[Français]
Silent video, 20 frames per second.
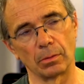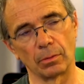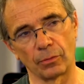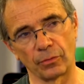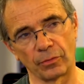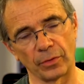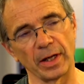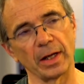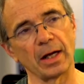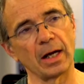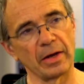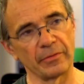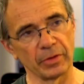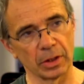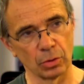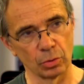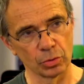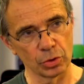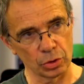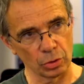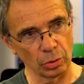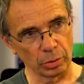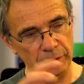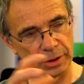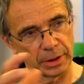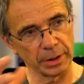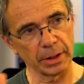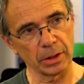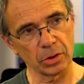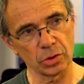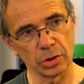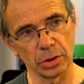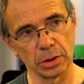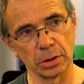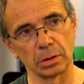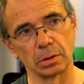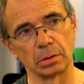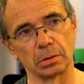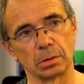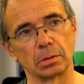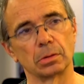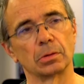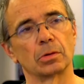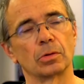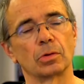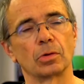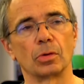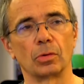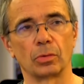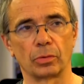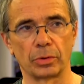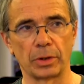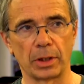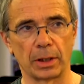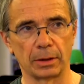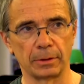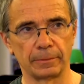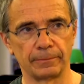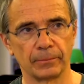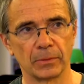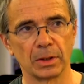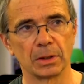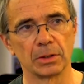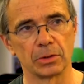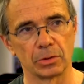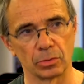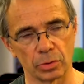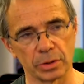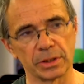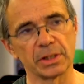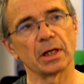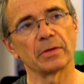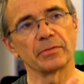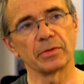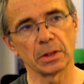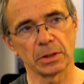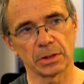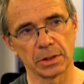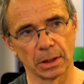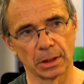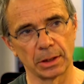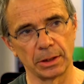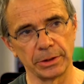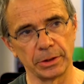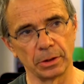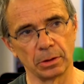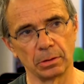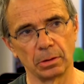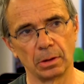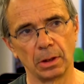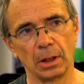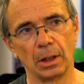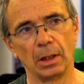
faire avec le stock d'énergie que l'on a, de servir ses clients,